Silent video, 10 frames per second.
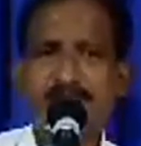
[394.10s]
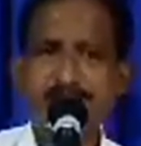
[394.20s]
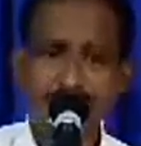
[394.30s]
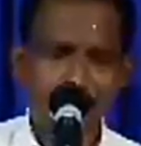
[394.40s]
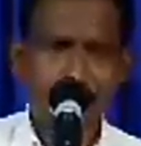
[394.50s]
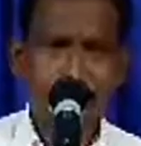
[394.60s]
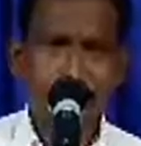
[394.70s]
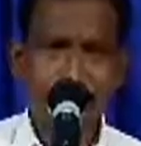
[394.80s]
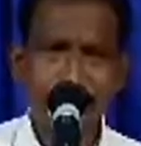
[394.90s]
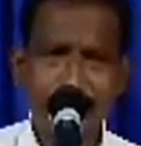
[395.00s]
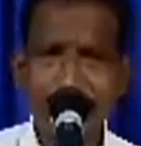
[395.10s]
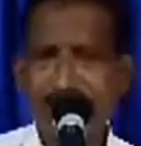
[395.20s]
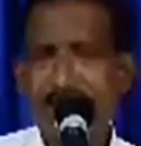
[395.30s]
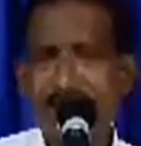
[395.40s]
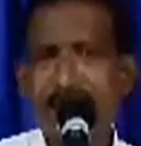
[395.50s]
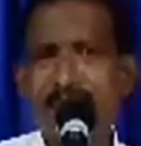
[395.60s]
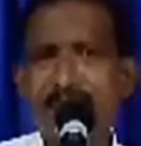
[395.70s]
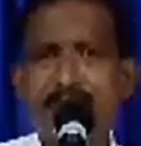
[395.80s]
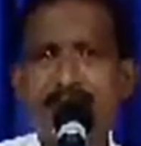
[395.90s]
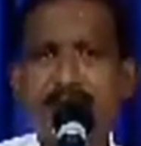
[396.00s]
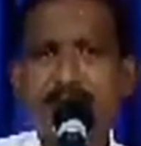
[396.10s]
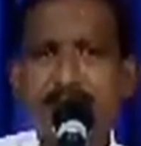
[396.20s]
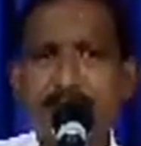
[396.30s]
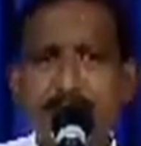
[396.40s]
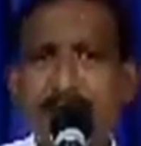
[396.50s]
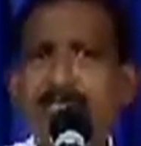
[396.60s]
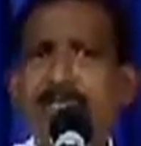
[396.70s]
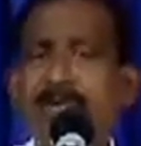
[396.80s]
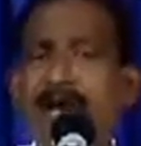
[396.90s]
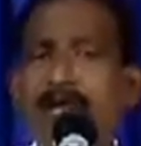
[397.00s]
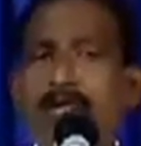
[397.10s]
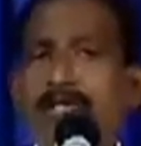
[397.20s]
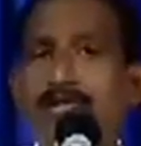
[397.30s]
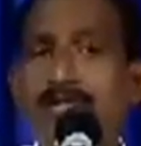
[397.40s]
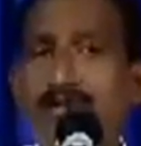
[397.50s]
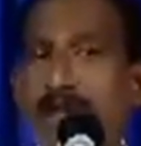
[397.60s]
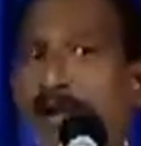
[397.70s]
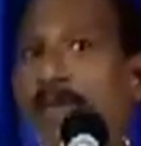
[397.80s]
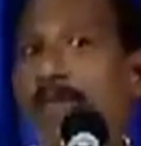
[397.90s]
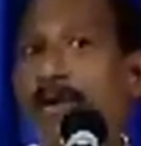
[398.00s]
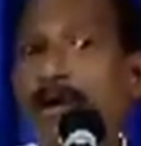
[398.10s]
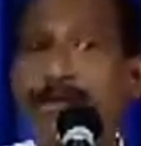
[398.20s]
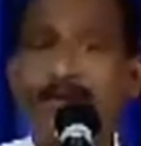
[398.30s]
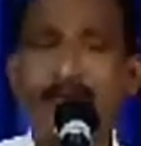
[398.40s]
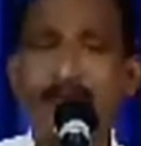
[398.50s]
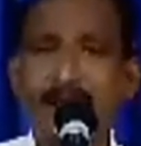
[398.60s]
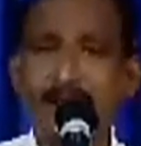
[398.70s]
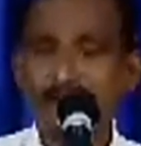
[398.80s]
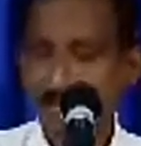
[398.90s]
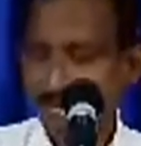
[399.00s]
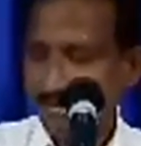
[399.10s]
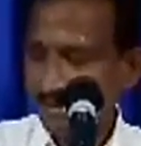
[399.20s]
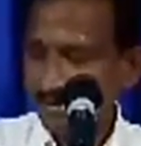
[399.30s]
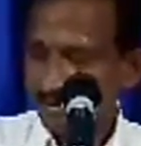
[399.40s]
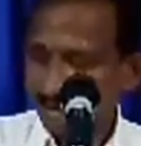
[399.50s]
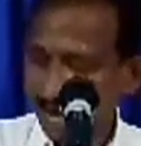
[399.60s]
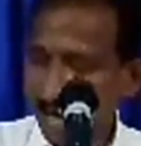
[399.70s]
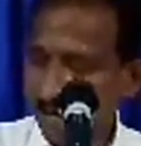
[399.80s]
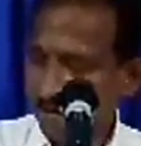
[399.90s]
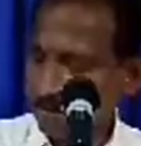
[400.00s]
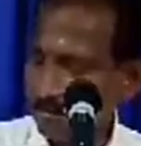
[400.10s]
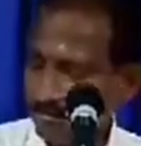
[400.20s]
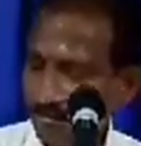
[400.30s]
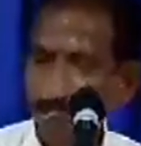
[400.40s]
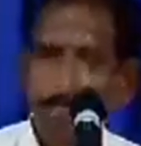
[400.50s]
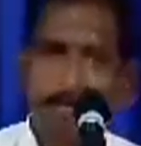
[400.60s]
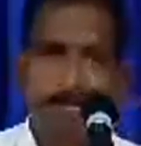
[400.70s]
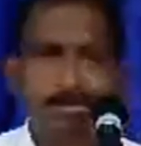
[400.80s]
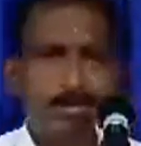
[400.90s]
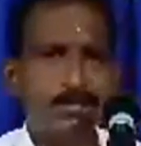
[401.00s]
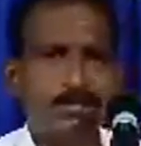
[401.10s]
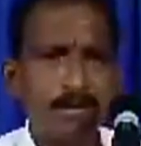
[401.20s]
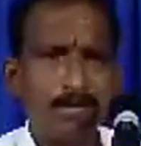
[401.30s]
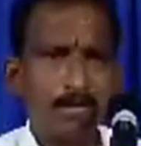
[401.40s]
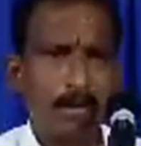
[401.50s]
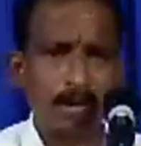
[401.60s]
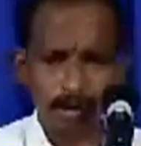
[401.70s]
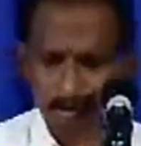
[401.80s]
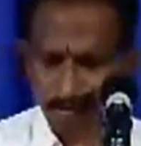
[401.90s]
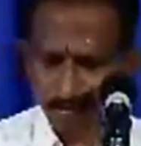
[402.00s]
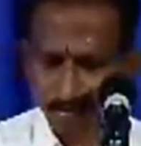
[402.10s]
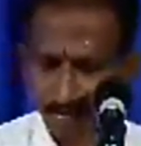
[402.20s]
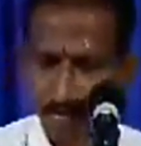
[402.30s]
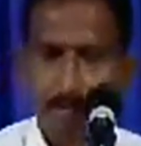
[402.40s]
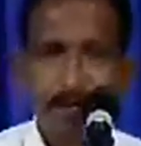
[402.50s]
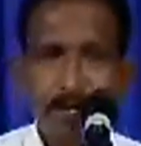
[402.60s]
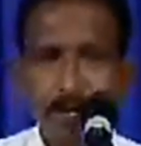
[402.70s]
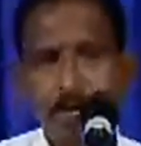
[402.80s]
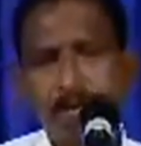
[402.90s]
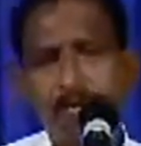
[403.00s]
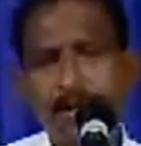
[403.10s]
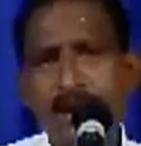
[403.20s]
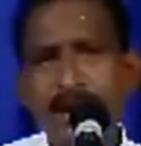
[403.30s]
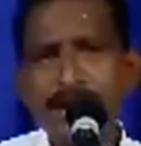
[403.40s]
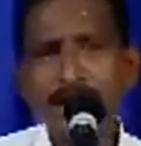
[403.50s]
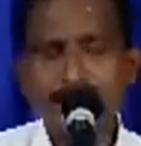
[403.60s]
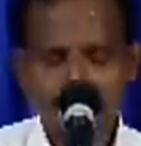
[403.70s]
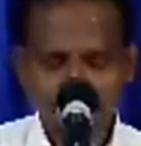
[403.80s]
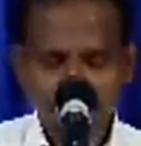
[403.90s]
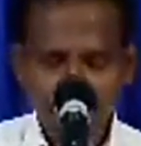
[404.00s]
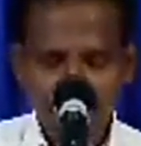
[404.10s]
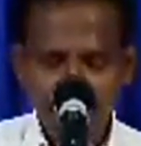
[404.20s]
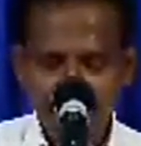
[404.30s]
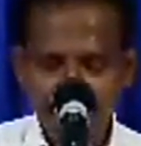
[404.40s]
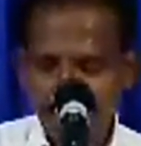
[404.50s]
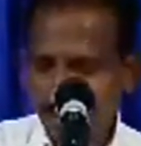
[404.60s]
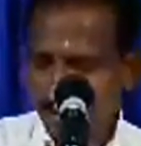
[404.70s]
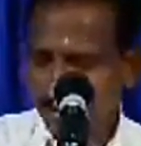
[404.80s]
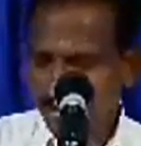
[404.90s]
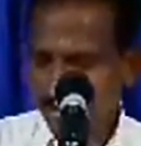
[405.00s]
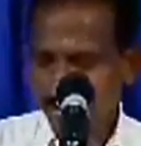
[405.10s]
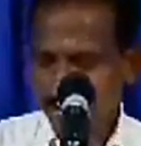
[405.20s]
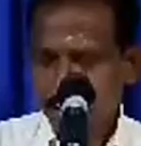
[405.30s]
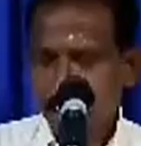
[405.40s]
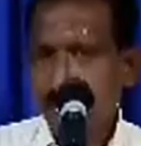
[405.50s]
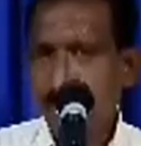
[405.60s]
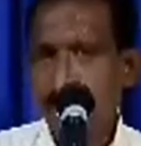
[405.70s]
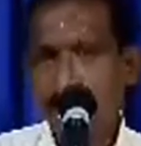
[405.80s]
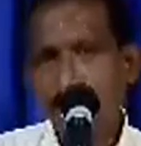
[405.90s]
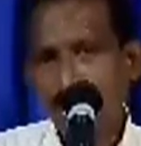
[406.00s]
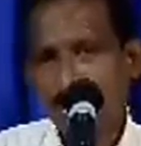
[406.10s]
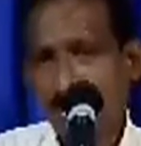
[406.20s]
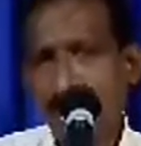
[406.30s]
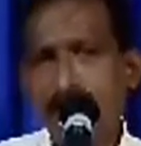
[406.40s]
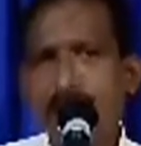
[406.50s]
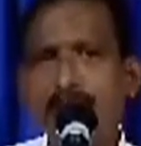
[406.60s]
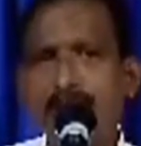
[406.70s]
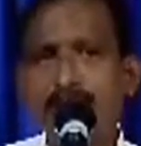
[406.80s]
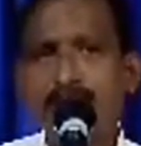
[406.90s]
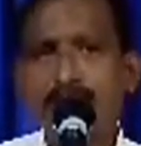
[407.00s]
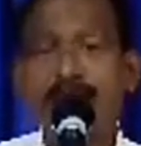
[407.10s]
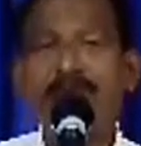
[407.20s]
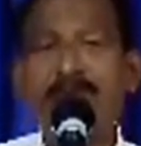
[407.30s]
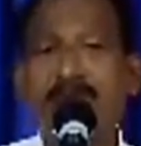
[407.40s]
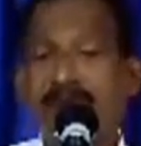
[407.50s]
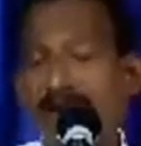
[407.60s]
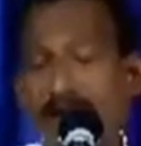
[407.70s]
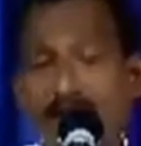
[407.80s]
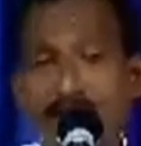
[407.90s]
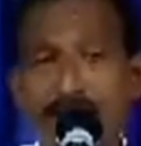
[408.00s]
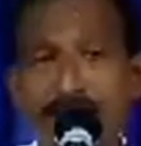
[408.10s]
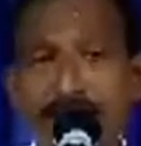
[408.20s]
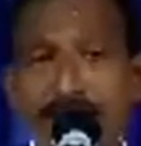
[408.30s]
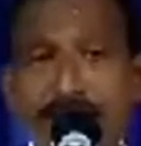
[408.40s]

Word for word: ఎన్నో ఉన్నాయి నాయన నా గురించి మీరు ఆలోచిస్తున్న తలంపులు ఎన్నో ఉన్నాయి నా కొరకు మీరు చేస్తున్న మేలులు ఎన్నో ఉన్నాయి వాటన్నిటిని బట్టి దేవా మీకు కృతజ్ఞతలు నేను చెల్లిస్తున్నాను అంటాడు భక్తుడు